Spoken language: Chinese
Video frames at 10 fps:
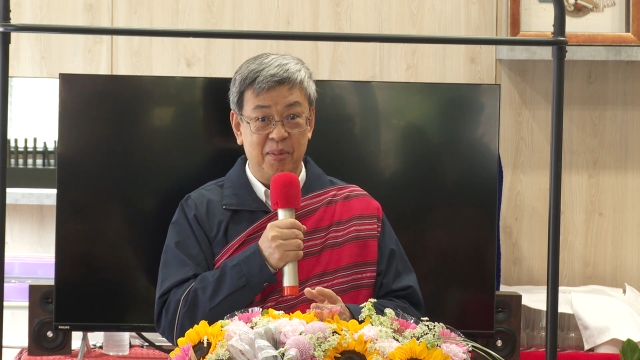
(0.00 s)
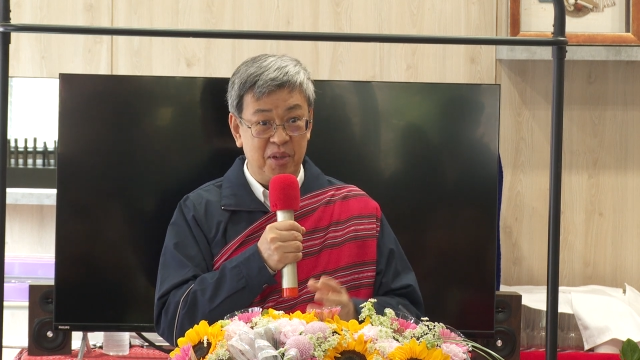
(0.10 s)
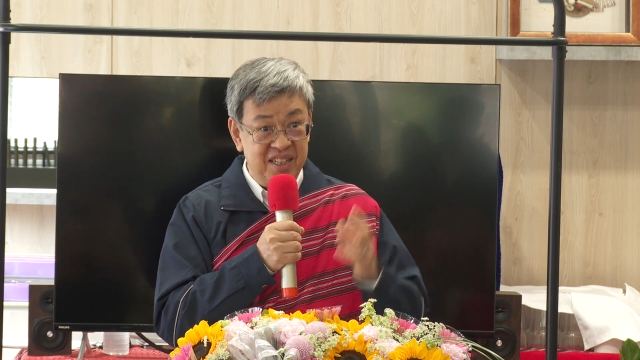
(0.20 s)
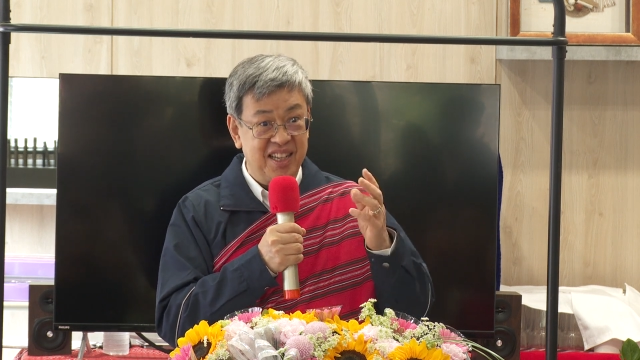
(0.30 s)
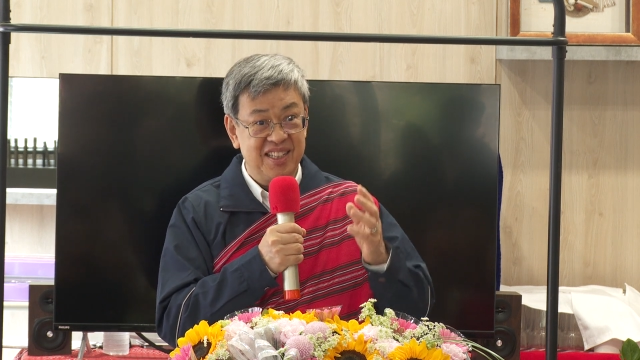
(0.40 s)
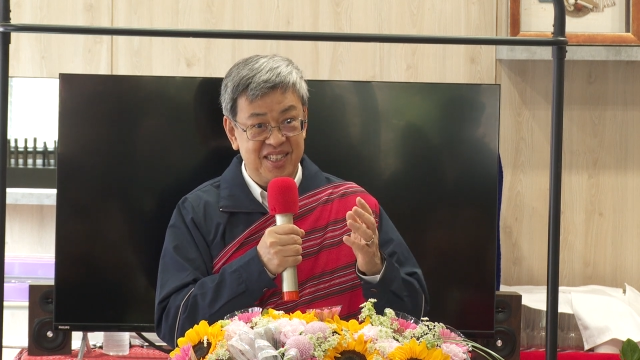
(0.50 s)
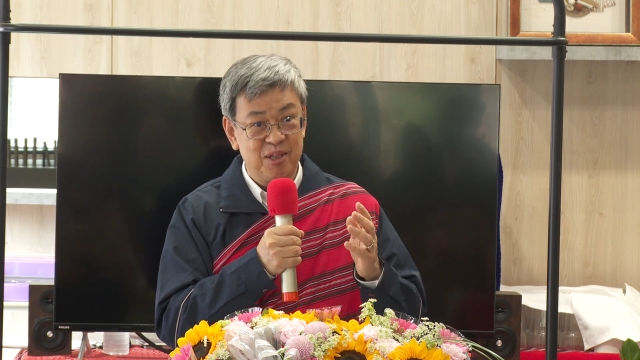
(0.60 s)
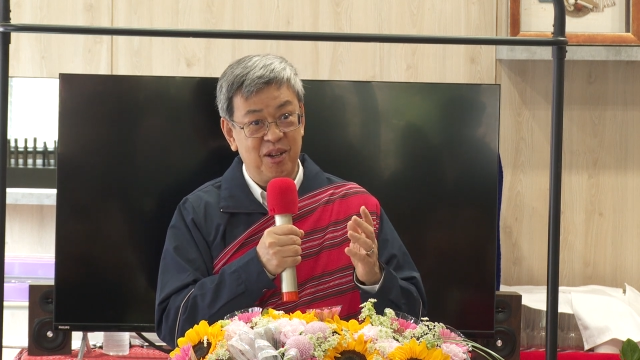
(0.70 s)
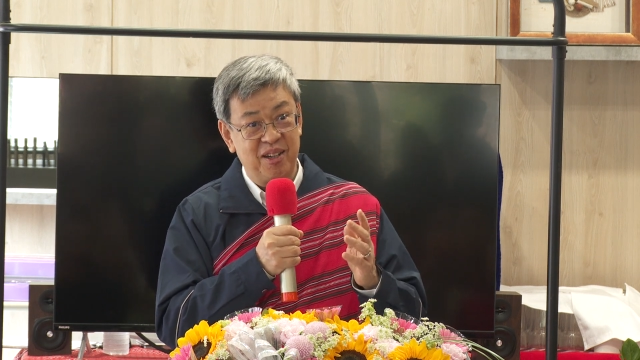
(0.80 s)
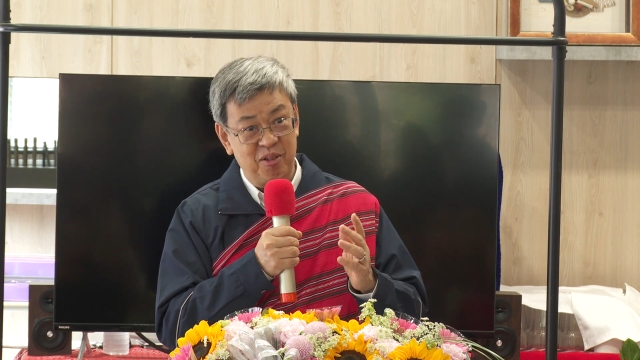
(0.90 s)
明年
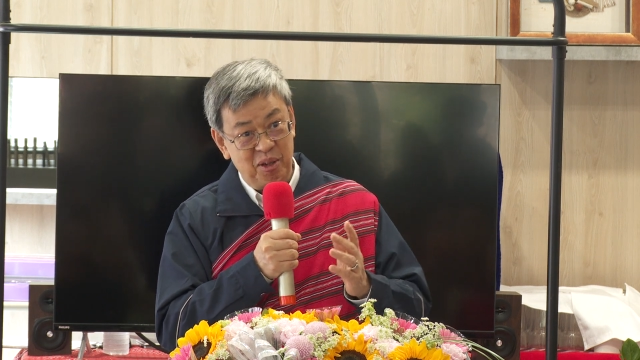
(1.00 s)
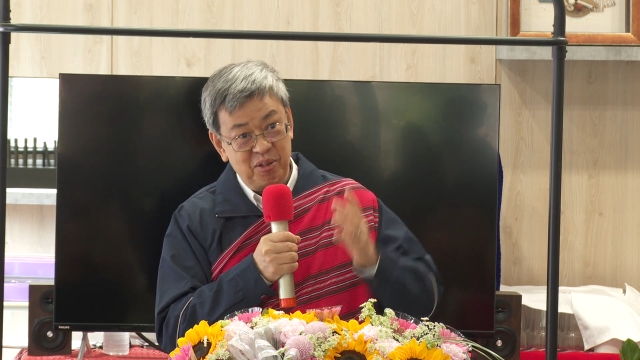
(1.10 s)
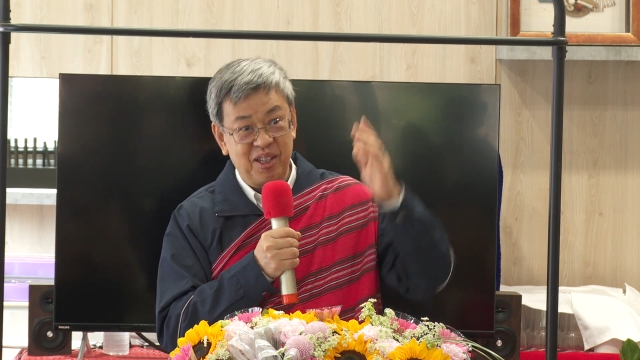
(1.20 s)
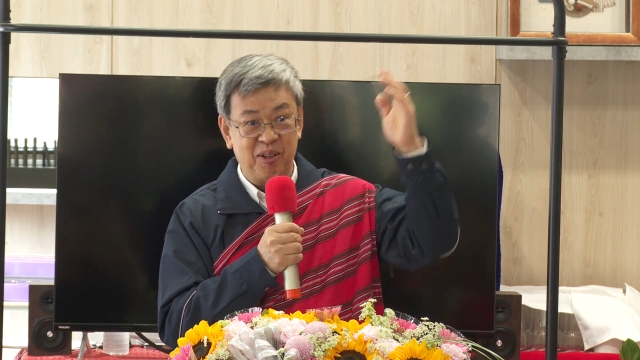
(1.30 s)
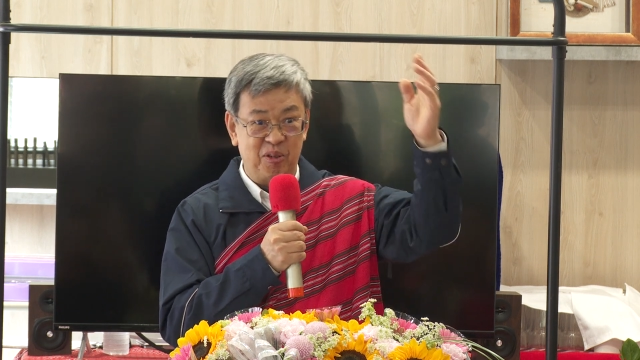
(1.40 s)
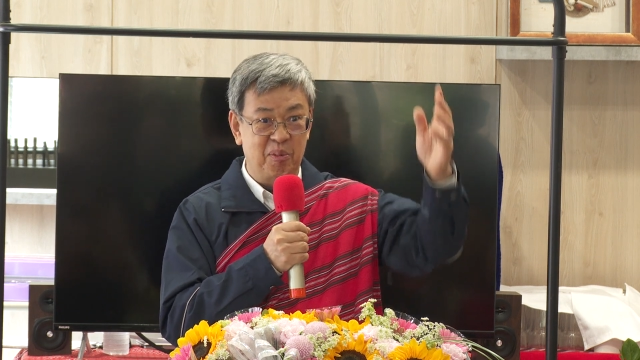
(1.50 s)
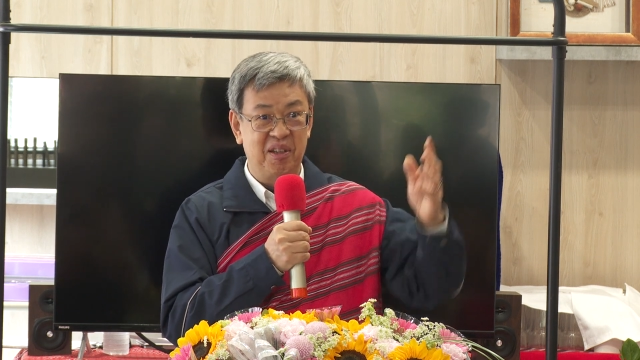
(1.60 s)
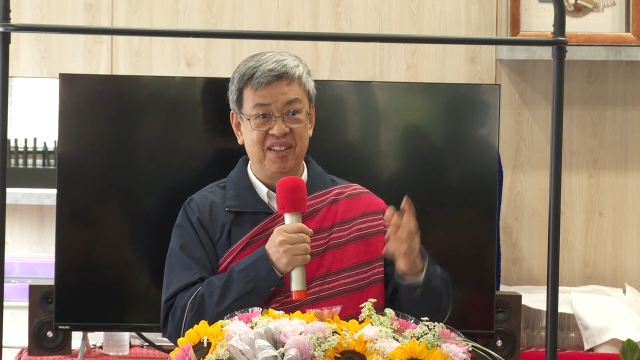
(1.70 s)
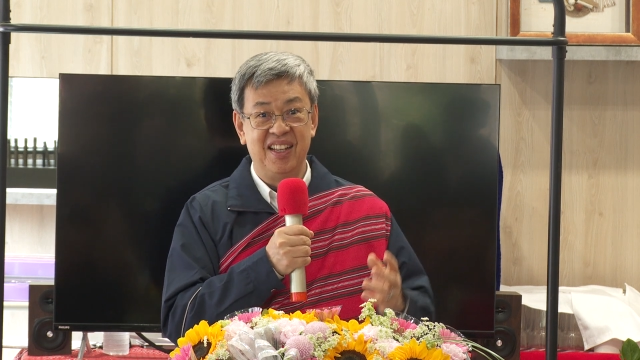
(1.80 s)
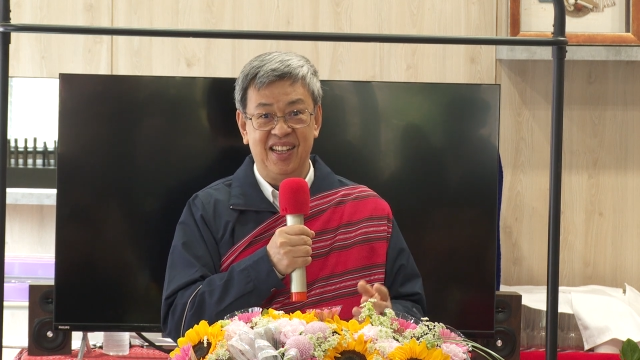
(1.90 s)
希望恢复到我
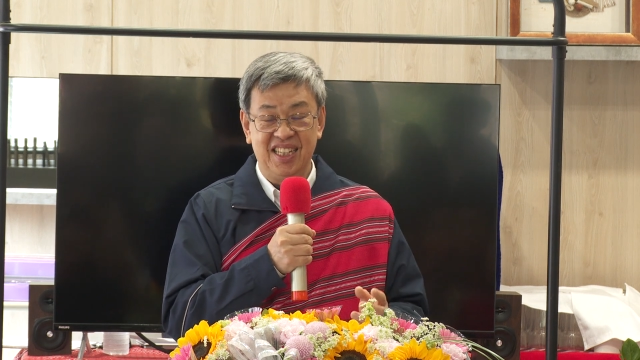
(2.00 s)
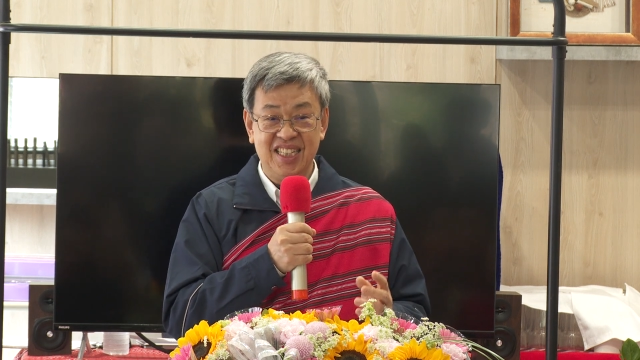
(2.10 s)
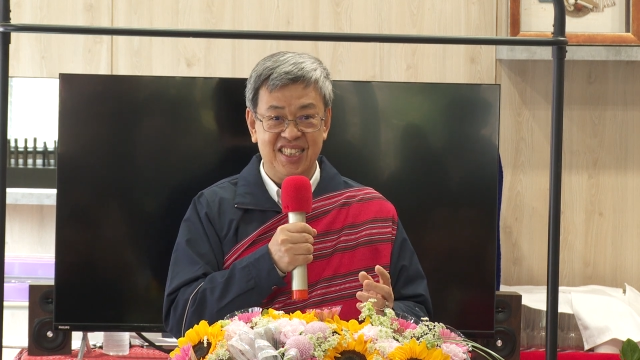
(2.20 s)
们以